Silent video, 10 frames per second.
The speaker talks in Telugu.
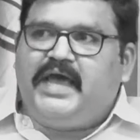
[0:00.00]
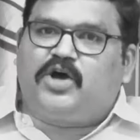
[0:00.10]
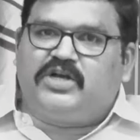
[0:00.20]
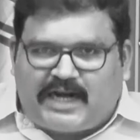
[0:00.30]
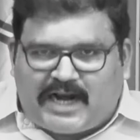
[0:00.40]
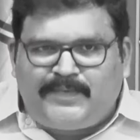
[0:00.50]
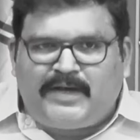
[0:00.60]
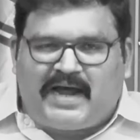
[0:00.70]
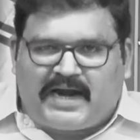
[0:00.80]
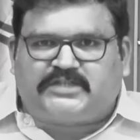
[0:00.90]
శ్రేణుల
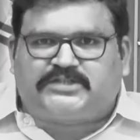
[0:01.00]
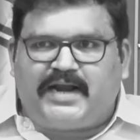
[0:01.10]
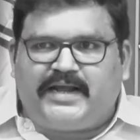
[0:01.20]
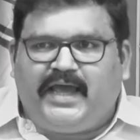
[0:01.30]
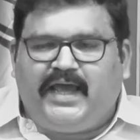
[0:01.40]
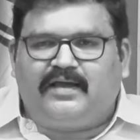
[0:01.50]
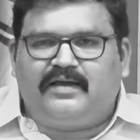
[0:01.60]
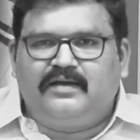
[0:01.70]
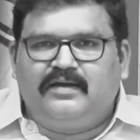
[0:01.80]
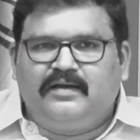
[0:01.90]
దాడుల గురించి మాట్లాడే
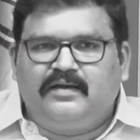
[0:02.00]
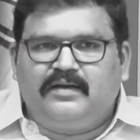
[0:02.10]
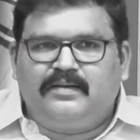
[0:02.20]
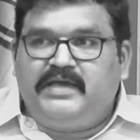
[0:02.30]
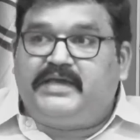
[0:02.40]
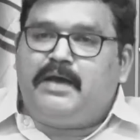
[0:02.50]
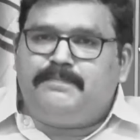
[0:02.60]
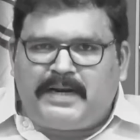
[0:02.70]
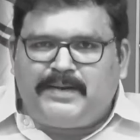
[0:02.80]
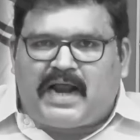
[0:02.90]
టీడీపీ వాళ్ళు
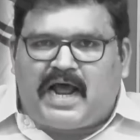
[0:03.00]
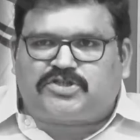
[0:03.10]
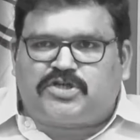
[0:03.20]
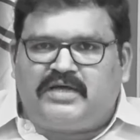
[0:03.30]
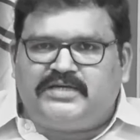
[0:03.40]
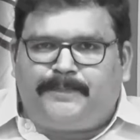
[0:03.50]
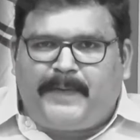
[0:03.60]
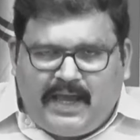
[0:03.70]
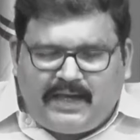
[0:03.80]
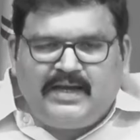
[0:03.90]
పట్టాభి
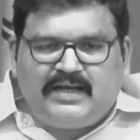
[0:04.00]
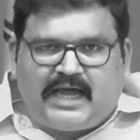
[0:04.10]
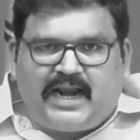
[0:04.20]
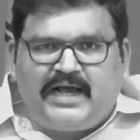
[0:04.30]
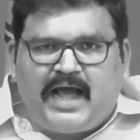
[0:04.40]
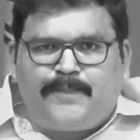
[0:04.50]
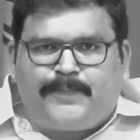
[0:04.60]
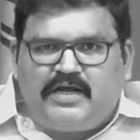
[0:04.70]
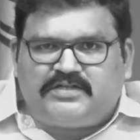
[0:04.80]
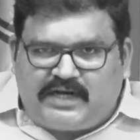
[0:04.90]
వ్యాఖ్యలు తప్పు అని
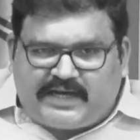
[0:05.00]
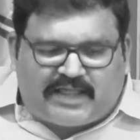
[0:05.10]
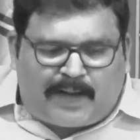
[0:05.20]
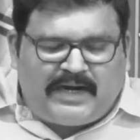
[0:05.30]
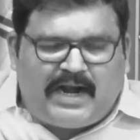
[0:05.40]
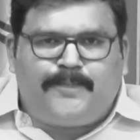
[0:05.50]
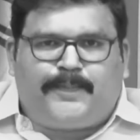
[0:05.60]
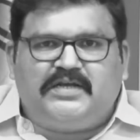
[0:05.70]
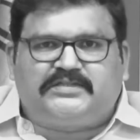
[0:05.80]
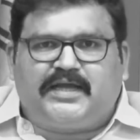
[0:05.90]
మాట వరుసకు కూడా
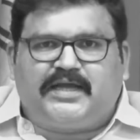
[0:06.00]
అనలేదు